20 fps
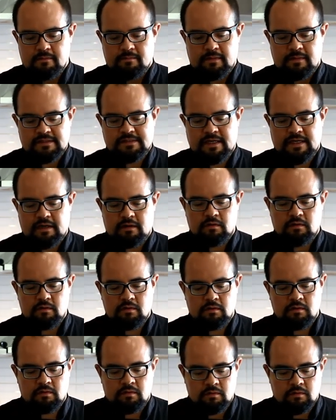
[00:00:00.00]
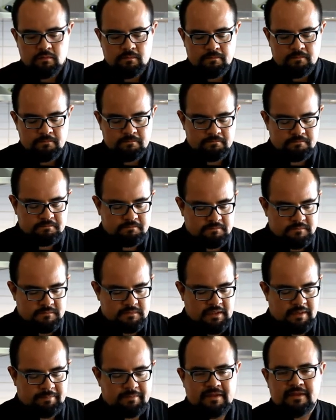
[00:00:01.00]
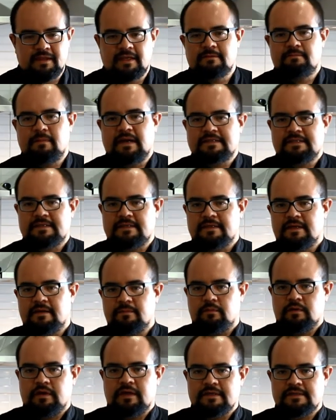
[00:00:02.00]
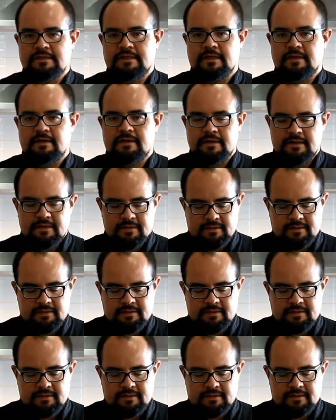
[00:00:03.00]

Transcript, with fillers: Vaciado o mm, también desbaste se le puede decir.